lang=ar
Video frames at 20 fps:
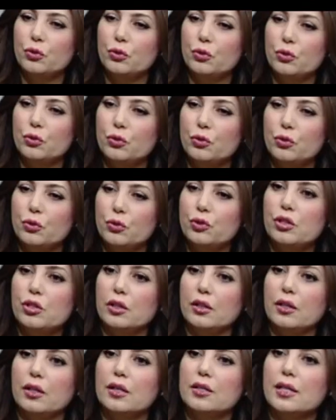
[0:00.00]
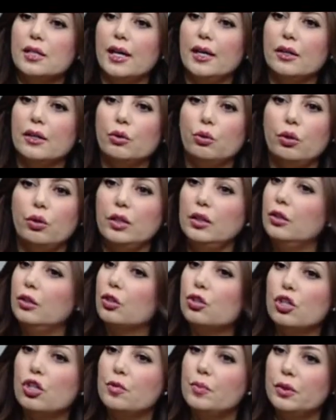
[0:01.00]
كويس دي فرصه ان انا اسالك هو ليه
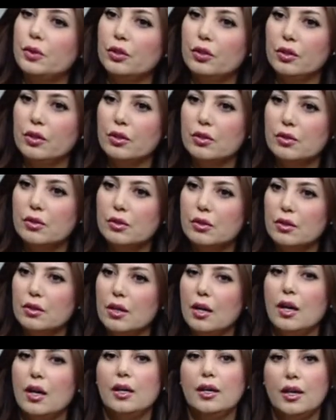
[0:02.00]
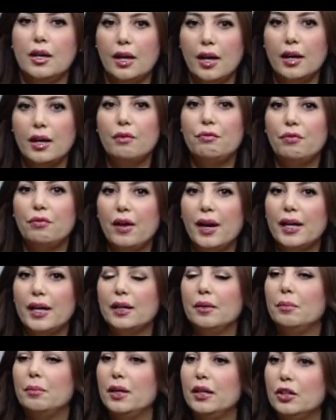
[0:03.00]
انتشر بالطريقه دي يعني انا
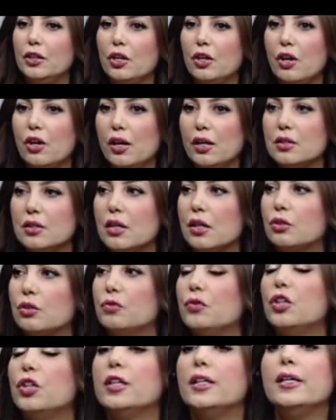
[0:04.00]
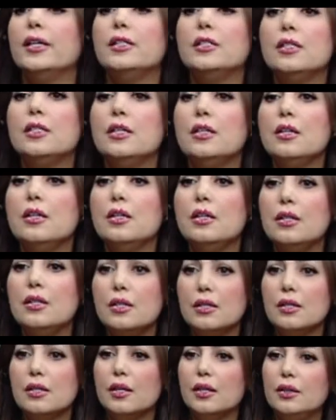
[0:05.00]
فعلا بقيت الاحظ اطفال
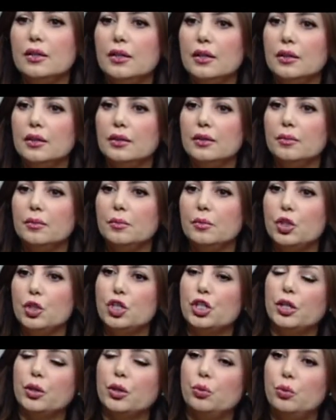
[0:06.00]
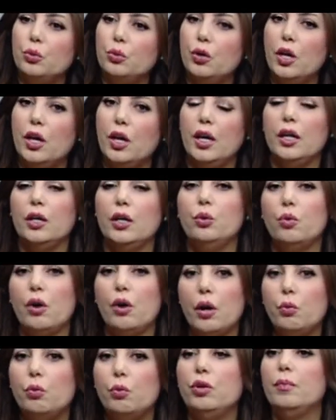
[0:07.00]
كتير جدا بيشتكوا
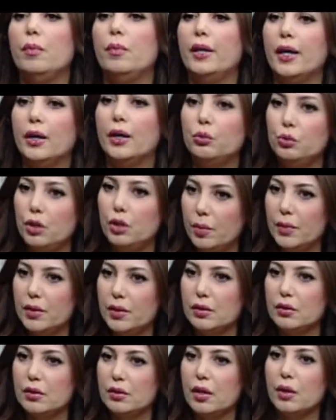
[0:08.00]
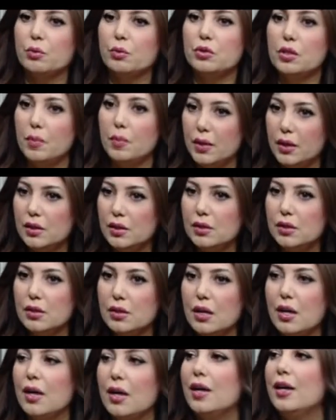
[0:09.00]
انه اول ما ياخدوا لبن او
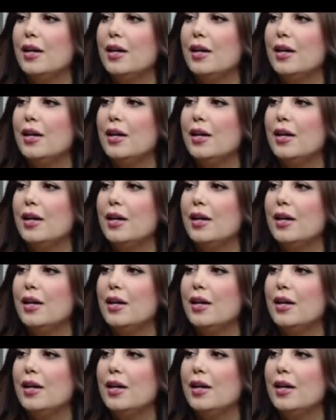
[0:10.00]
زبادي